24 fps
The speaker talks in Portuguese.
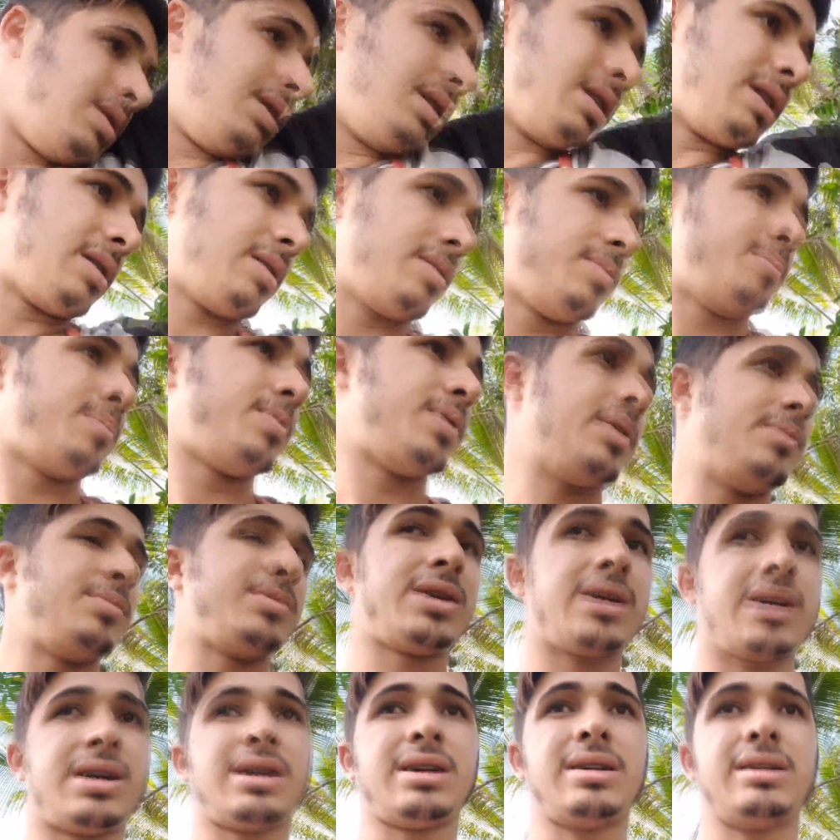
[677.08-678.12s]
Daqui pra
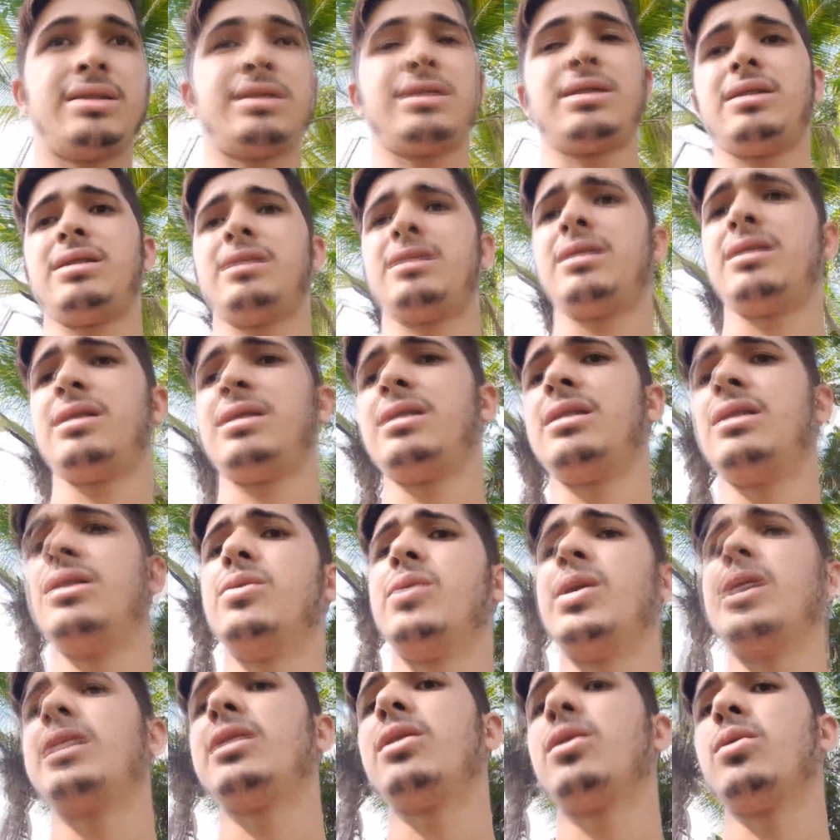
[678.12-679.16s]
minha casa
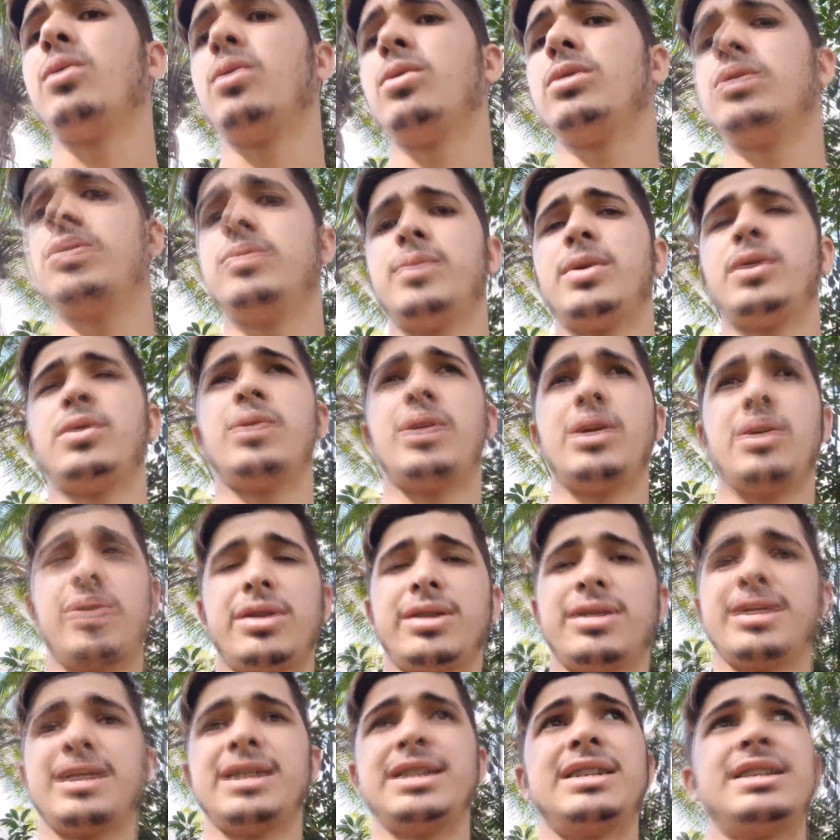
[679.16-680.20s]
não é tão longe, mas o
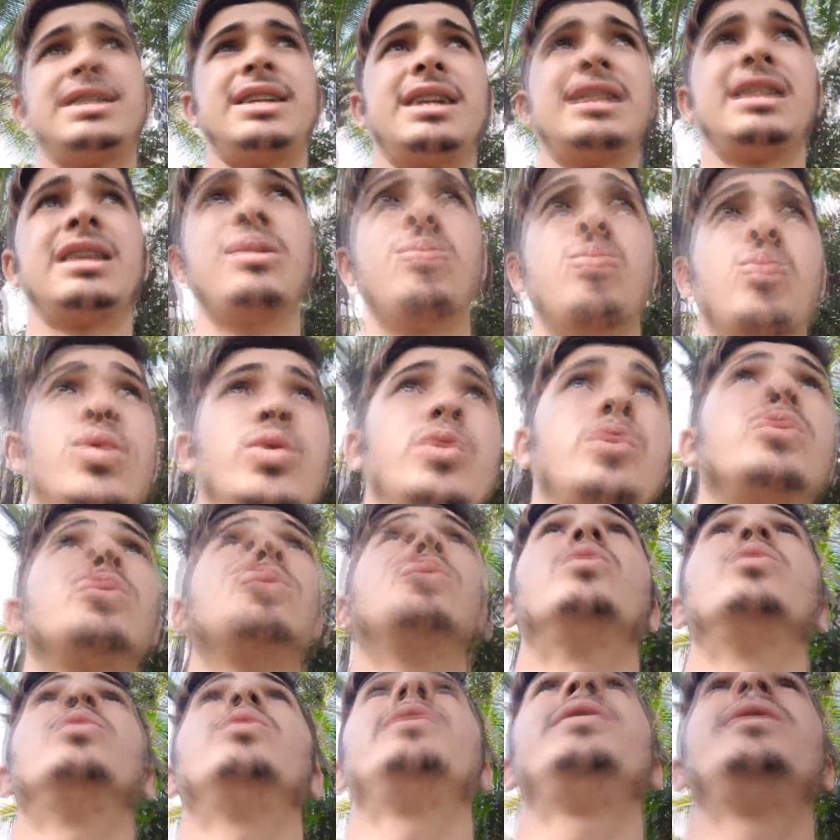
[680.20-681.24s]
negócio que a estrada tá muito
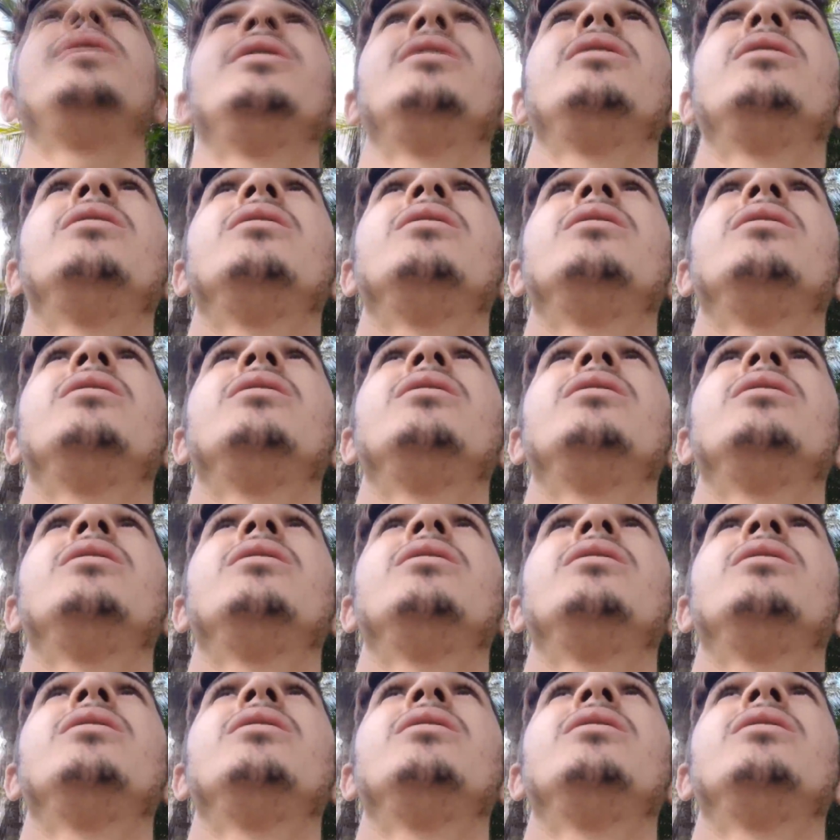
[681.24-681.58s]
ruim